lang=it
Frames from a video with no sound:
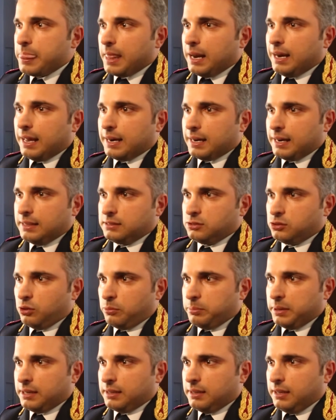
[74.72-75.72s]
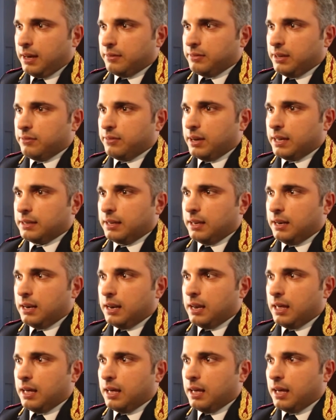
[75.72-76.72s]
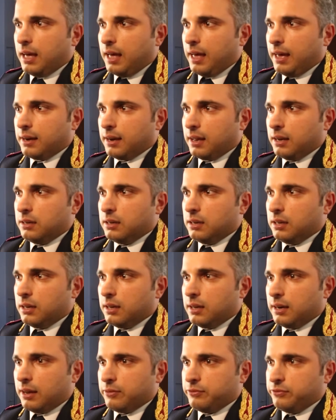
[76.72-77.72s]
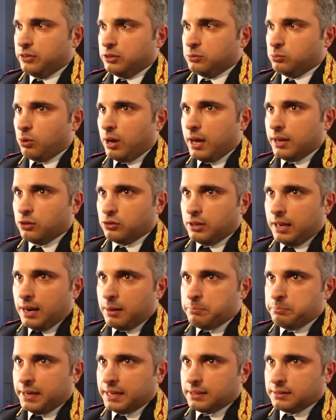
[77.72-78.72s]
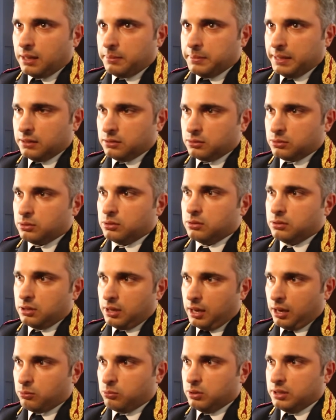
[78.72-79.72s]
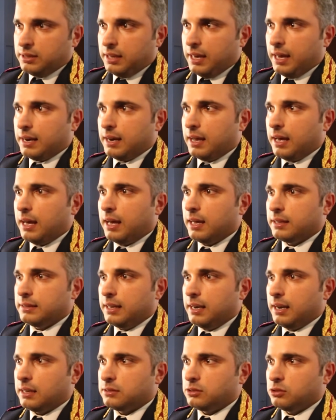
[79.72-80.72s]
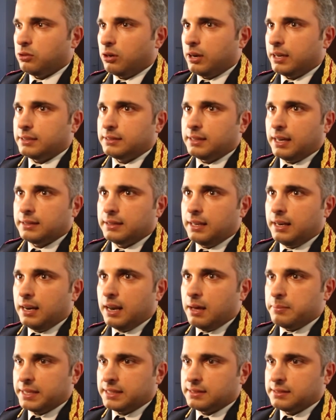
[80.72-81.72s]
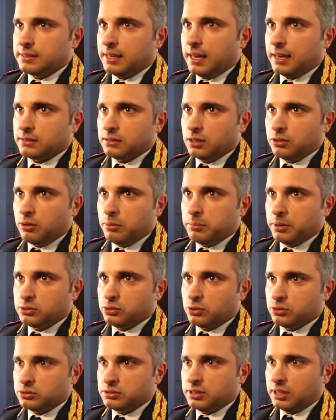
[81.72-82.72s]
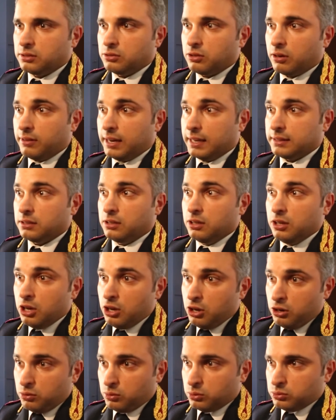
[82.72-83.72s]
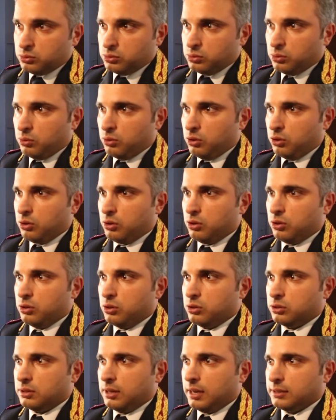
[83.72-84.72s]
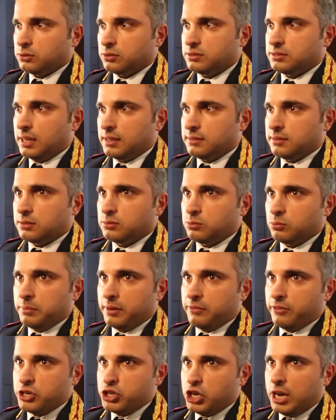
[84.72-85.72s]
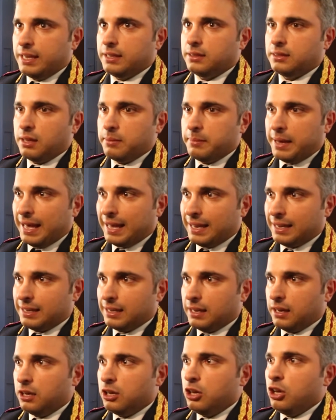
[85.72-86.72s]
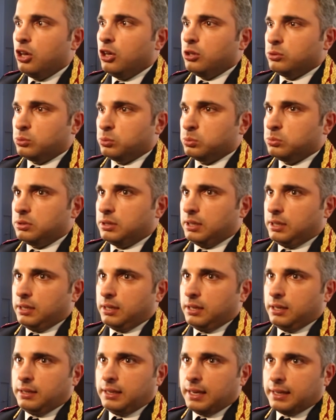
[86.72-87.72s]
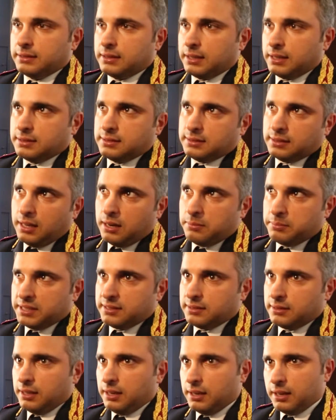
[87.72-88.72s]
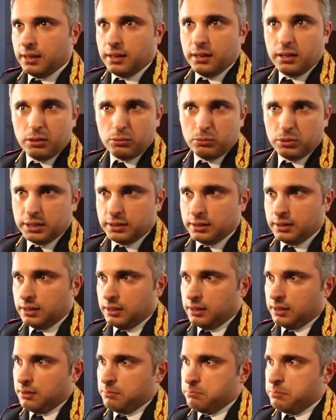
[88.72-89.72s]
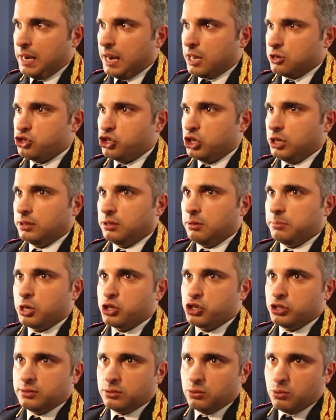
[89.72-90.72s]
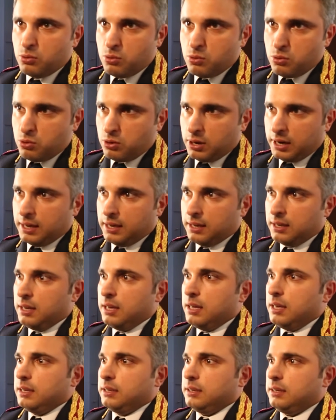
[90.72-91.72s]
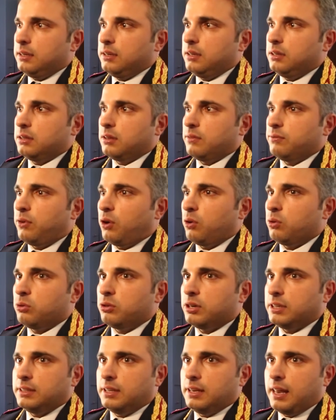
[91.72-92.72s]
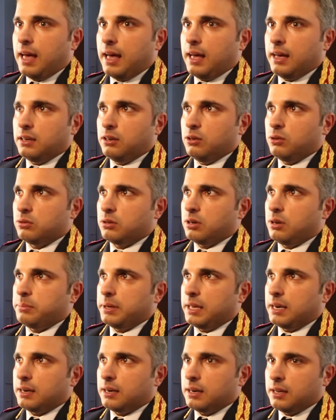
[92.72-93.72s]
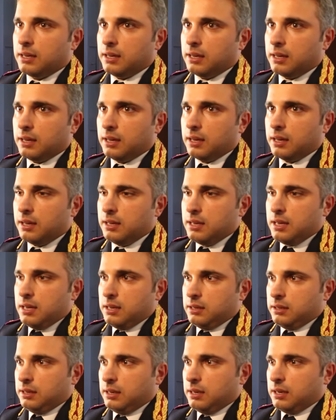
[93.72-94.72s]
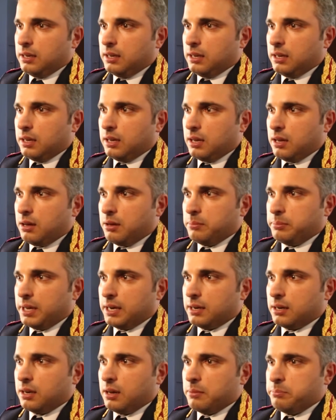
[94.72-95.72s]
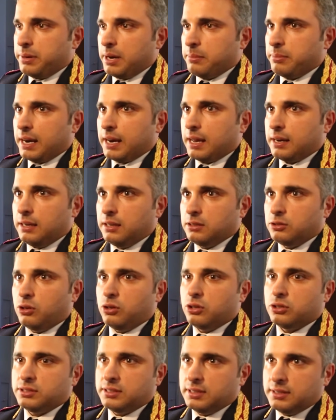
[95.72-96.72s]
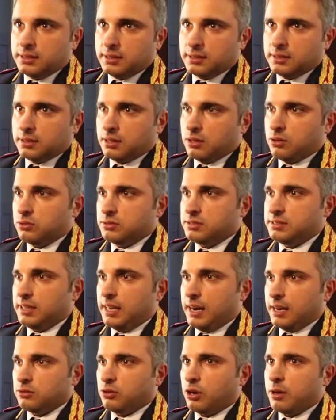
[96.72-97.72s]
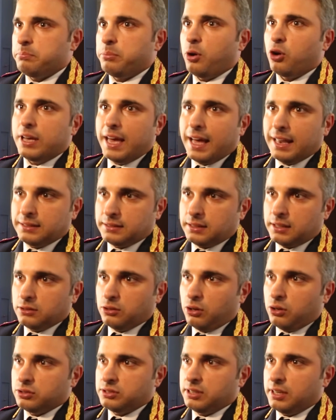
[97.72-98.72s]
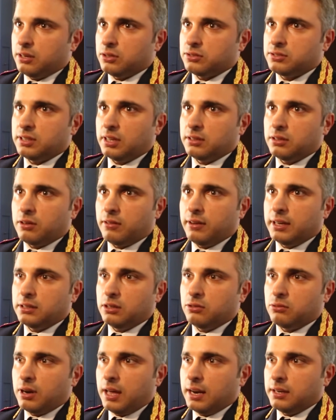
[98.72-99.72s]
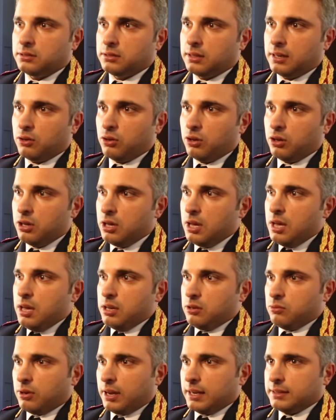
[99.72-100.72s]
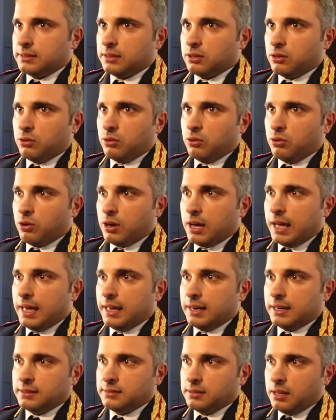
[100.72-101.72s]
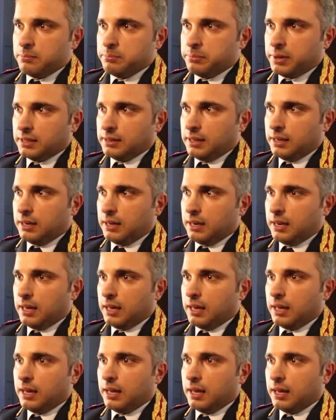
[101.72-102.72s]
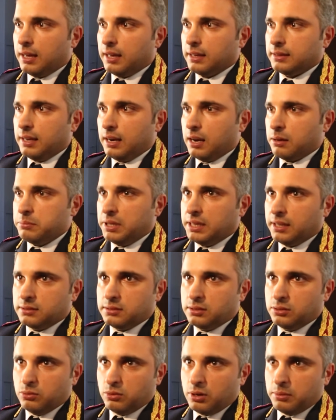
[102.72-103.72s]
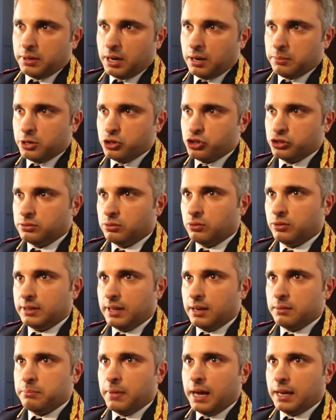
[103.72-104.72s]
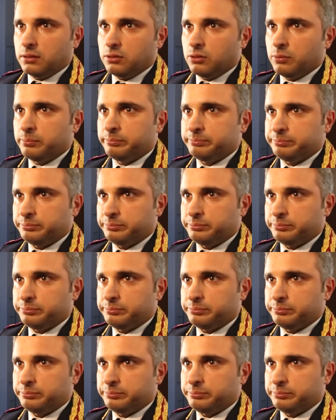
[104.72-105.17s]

L'arresto per chi nel, era il, l'affittuario dell'appartamento e quindi era nella titolarità della mansarda dove poi sono stati trovati non solo lo, la sostanza stupefacente ma anche tutti gli attrezzi del mestiere, quindi bilancini di precisione, involucri di nylon per, uh, il, uh, per preparare le dosi, considerando che poi altre dosi erano state trovate in un altro, in un altro locale, sempre della, dell'abitazione, per la precisione del bagno.